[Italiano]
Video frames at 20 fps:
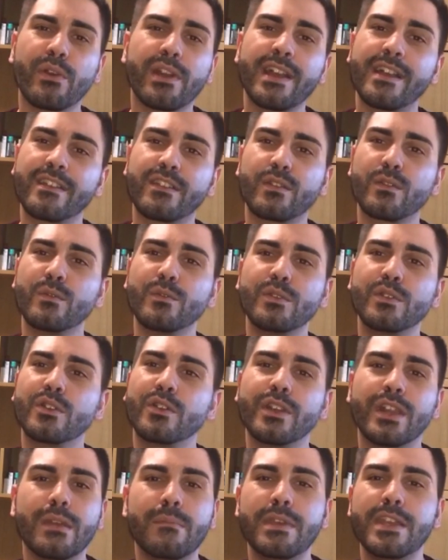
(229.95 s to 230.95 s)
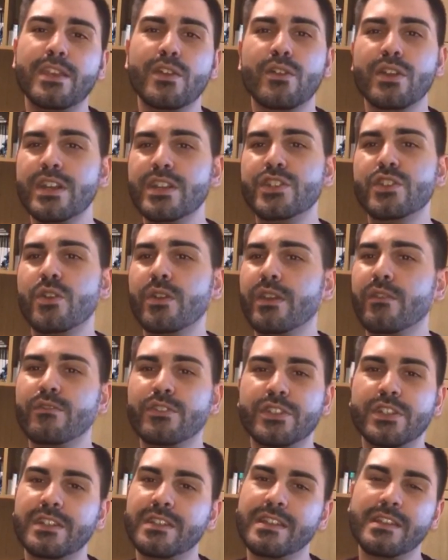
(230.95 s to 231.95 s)
riassunto dei migliori giochi
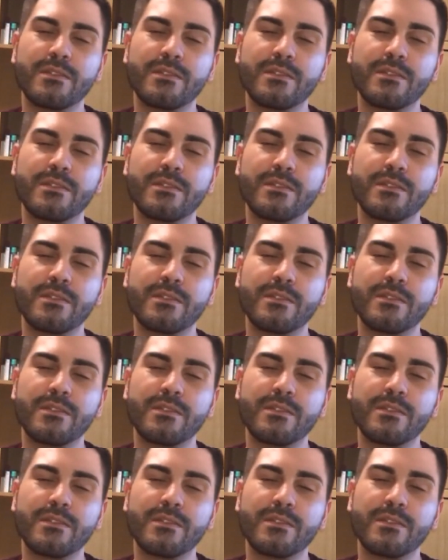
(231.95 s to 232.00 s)
usciti